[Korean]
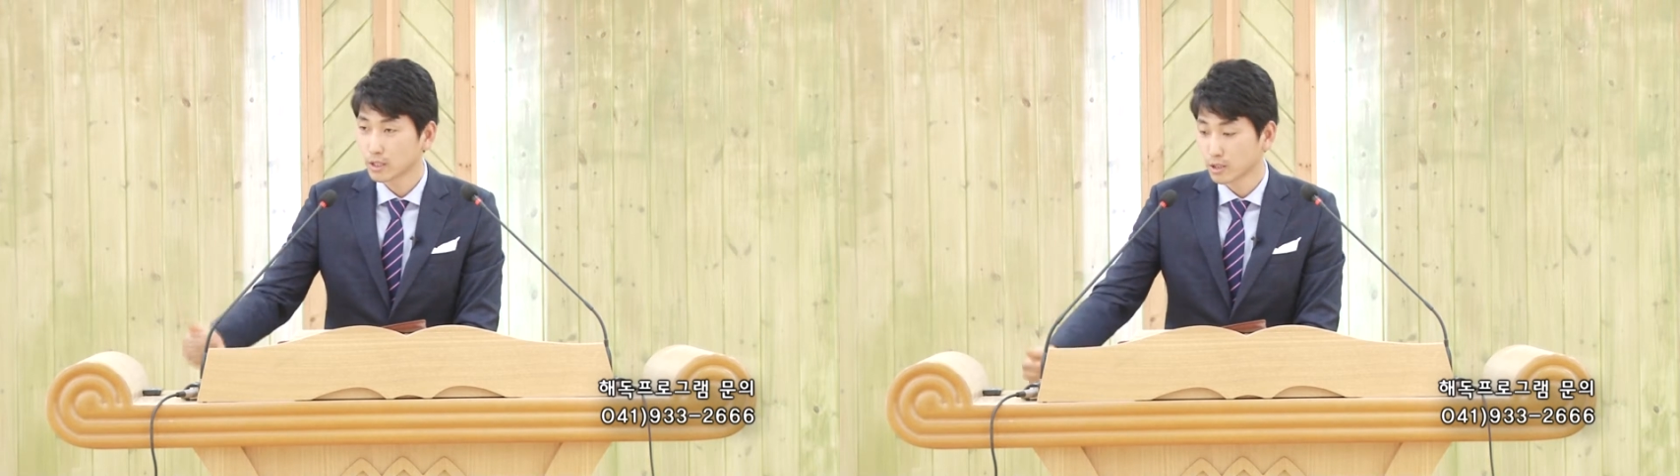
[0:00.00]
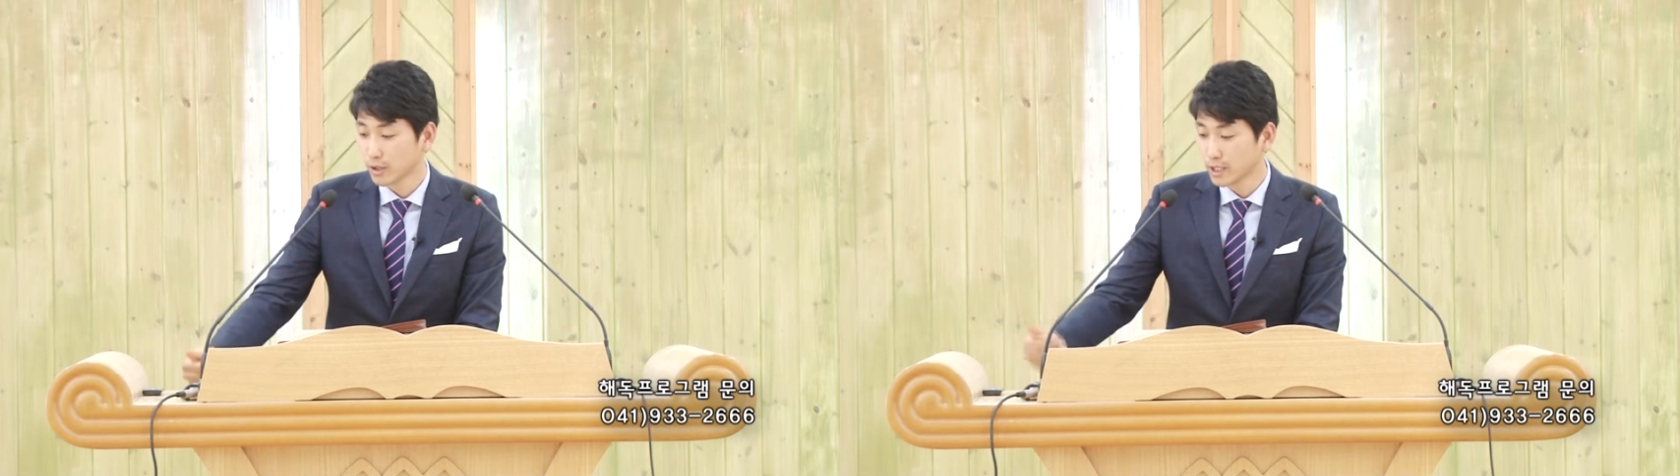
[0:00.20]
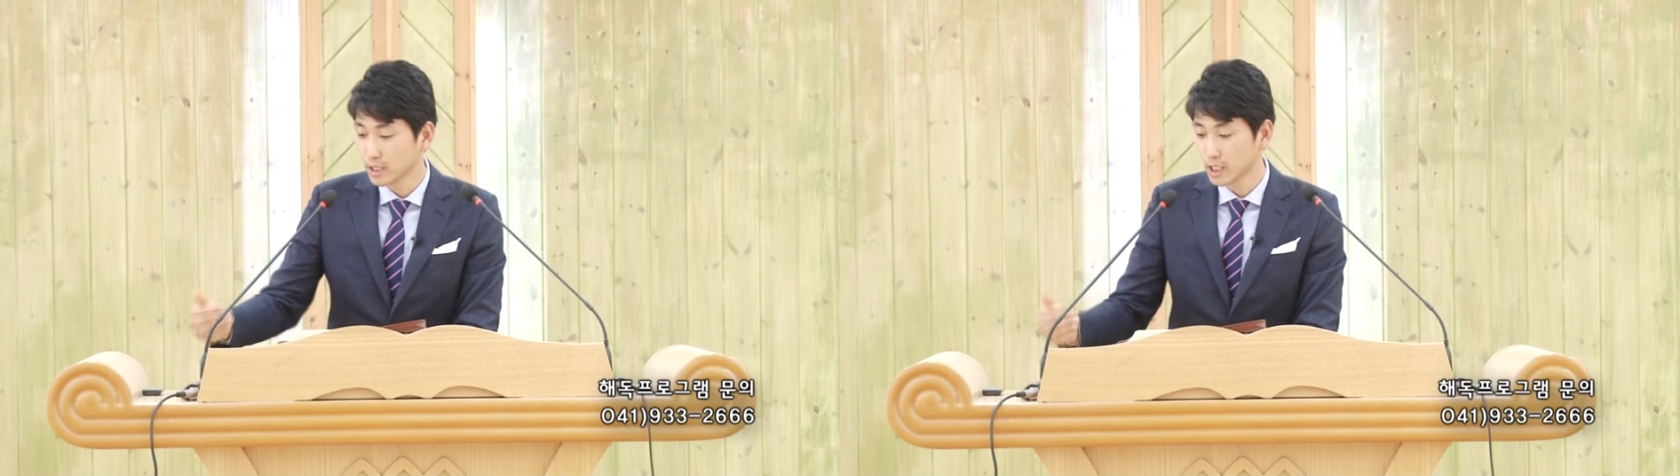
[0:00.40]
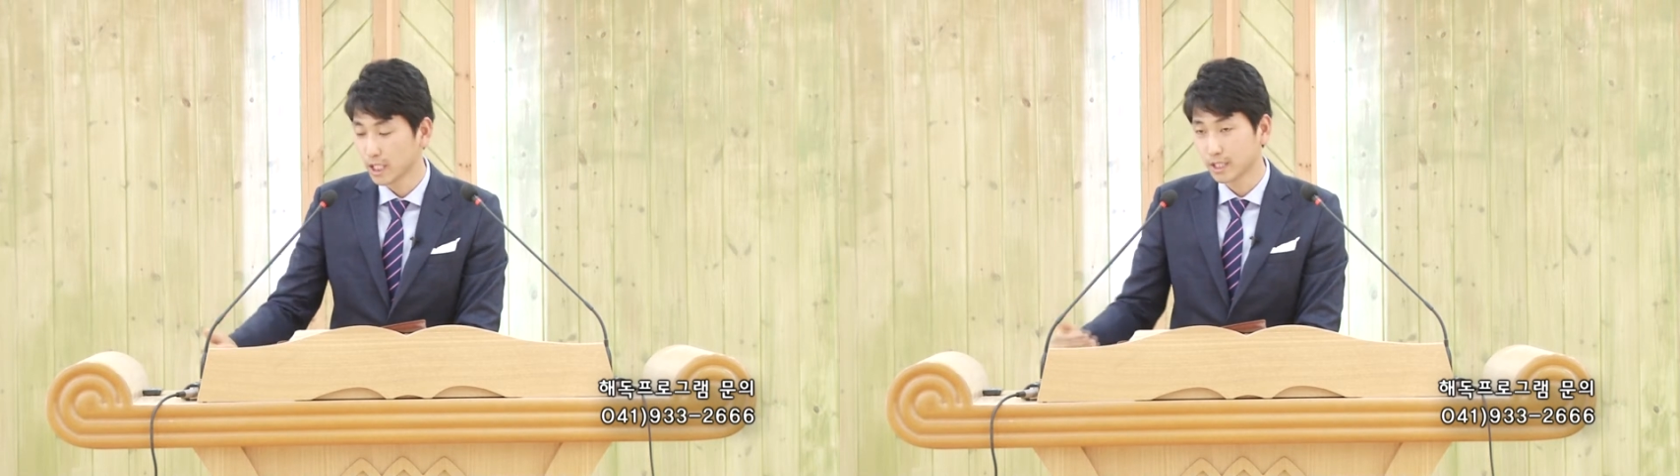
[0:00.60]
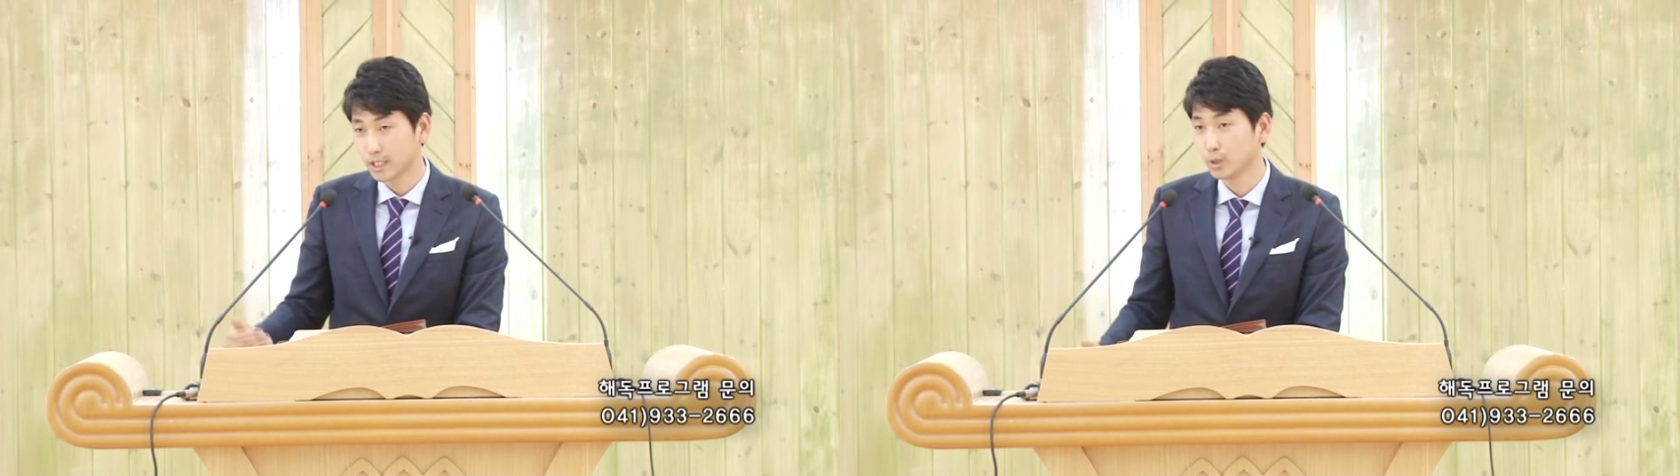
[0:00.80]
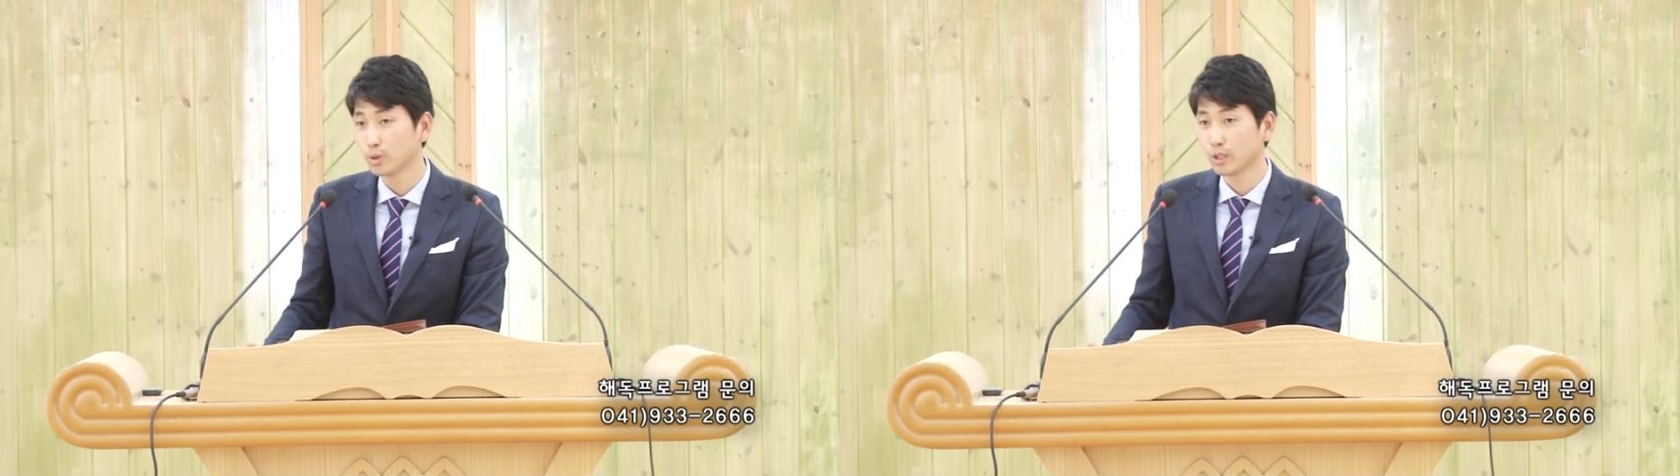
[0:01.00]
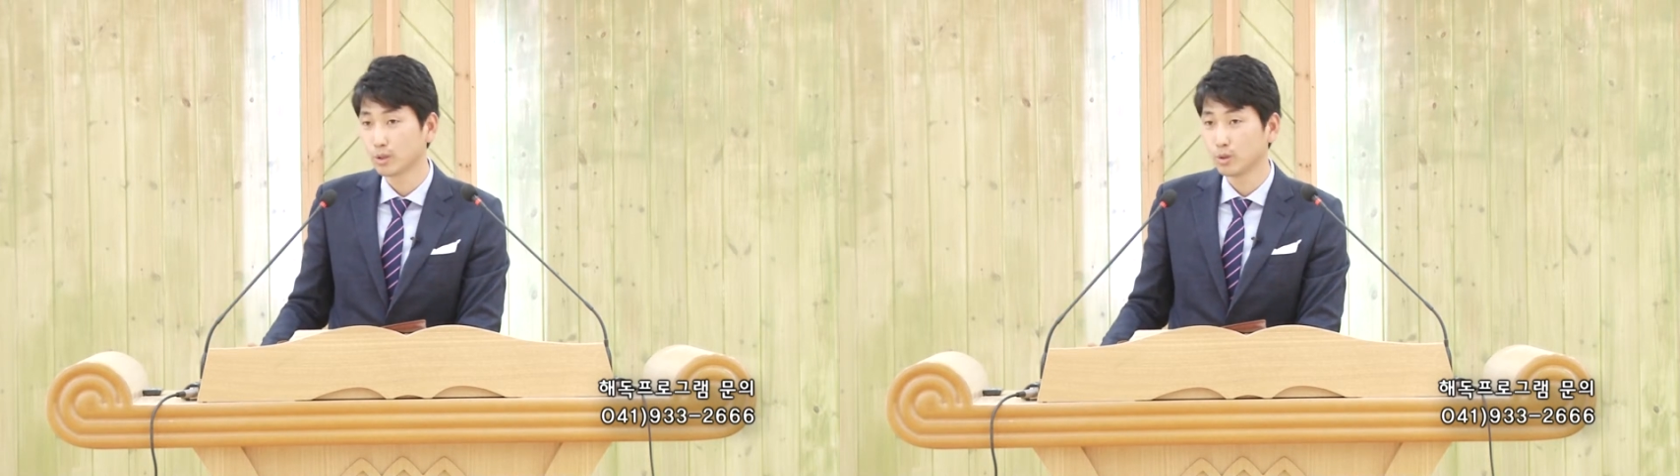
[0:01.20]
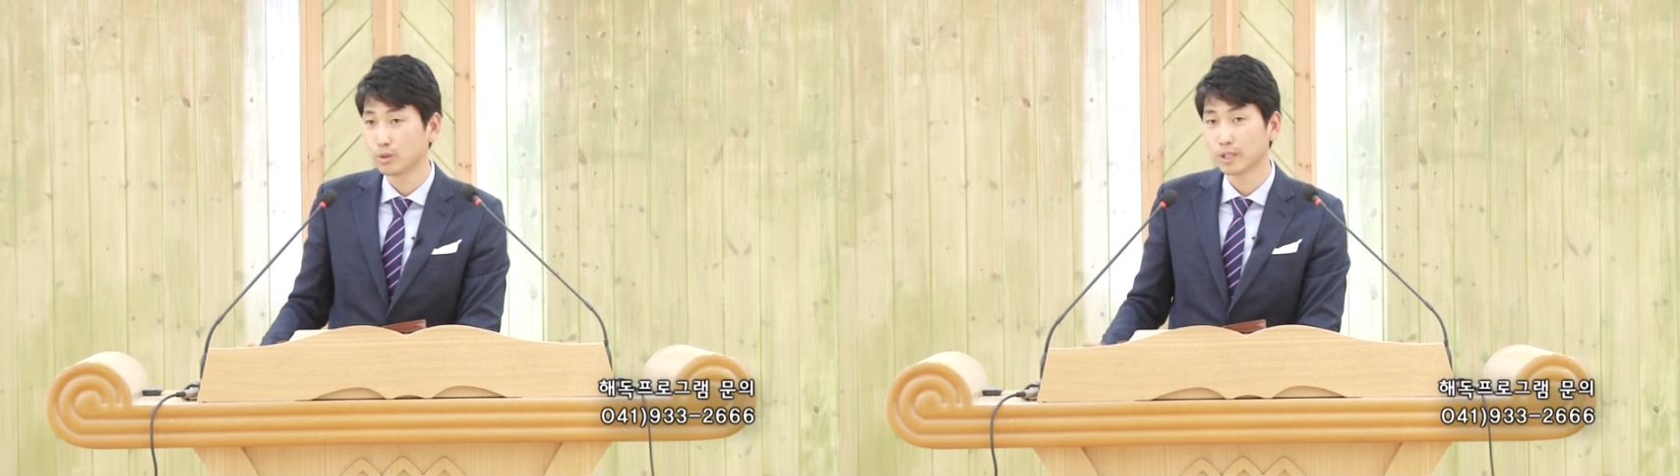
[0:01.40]
정해진 시간에 기도를
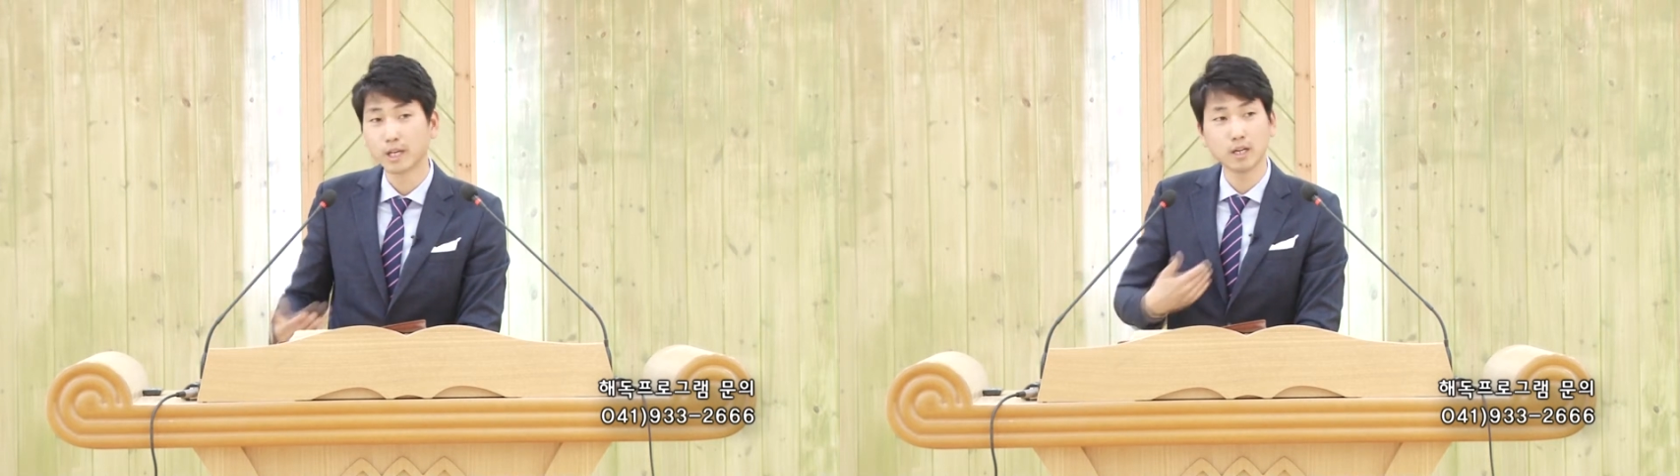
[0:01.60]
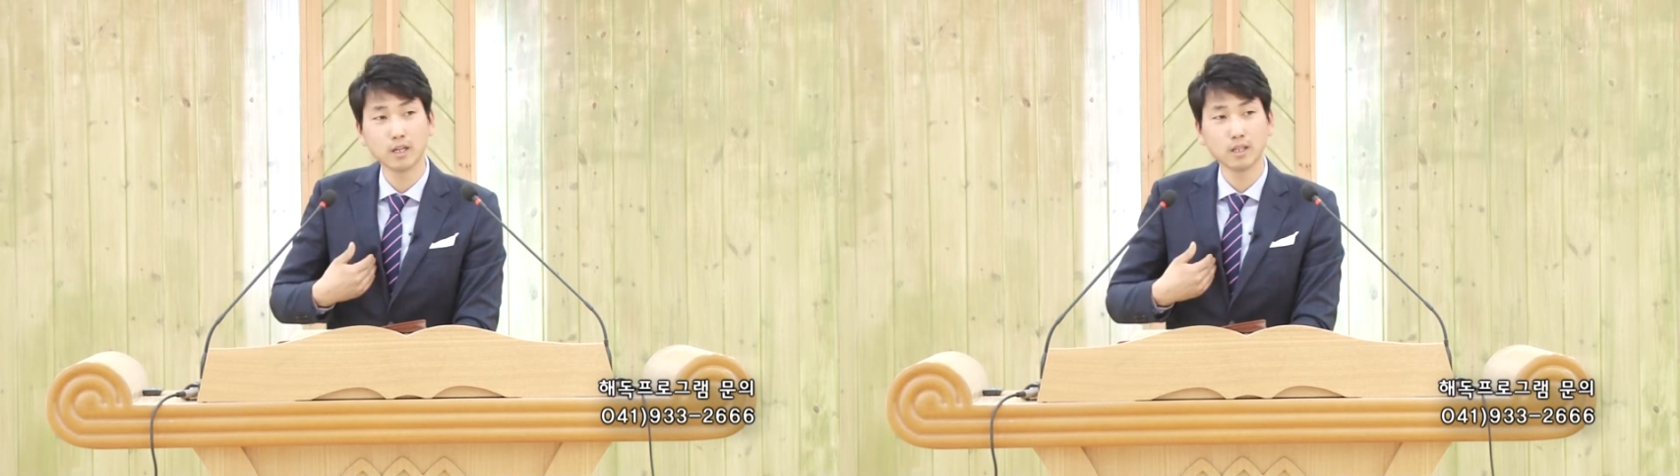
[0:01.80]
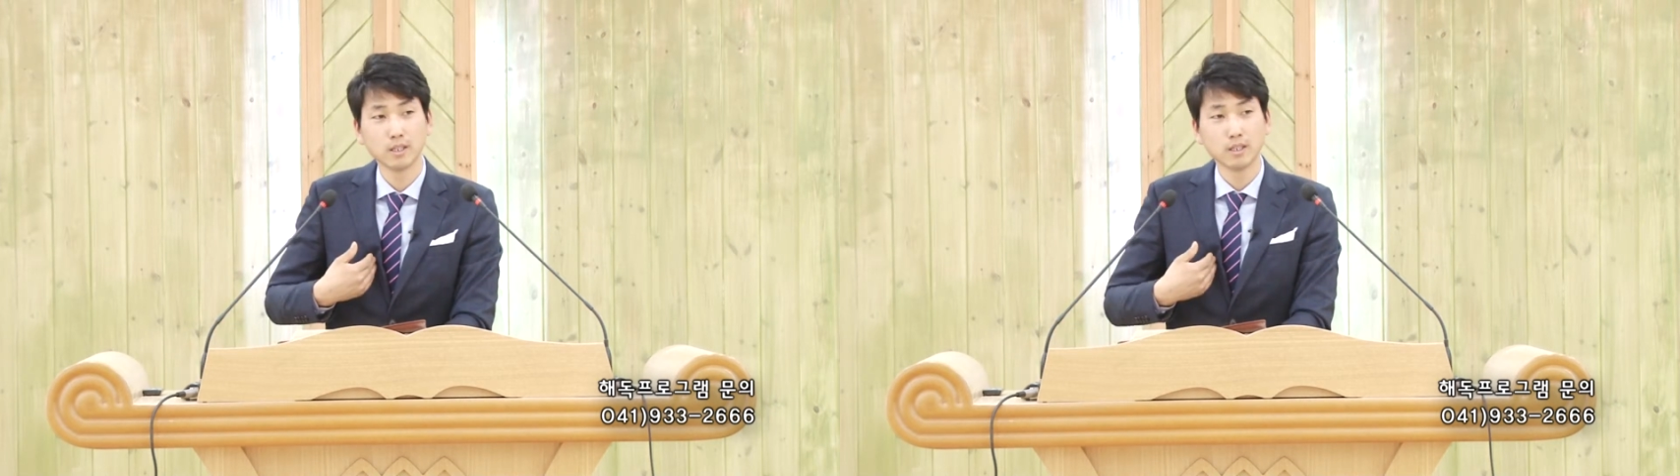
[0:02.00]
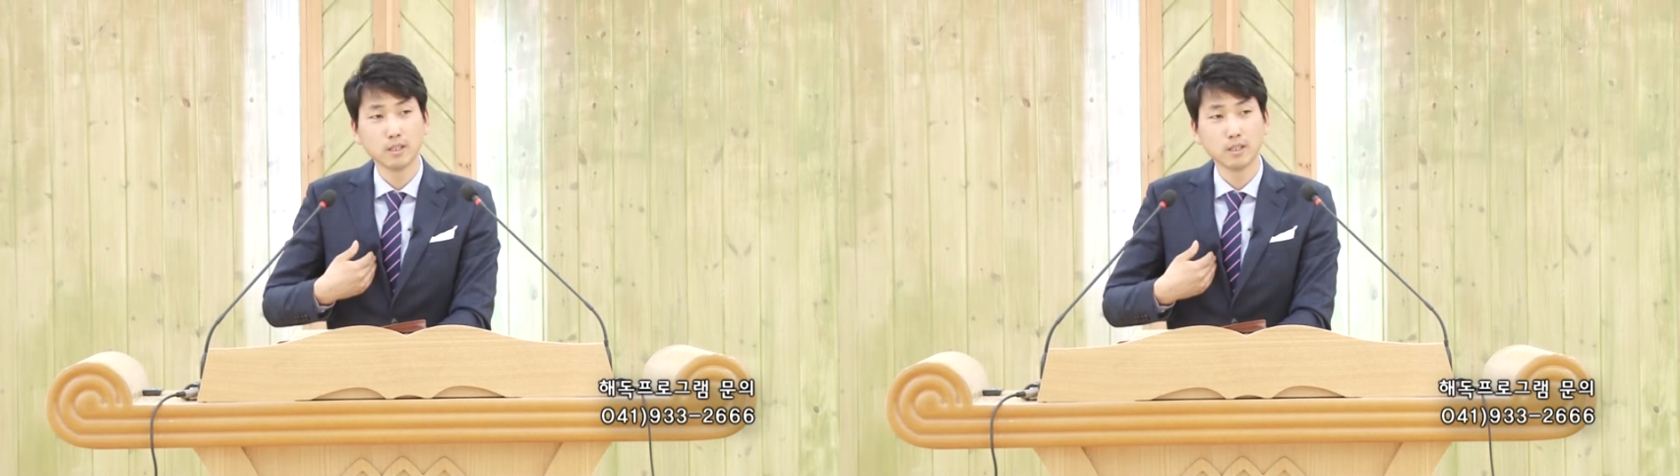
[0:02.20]
했고 내가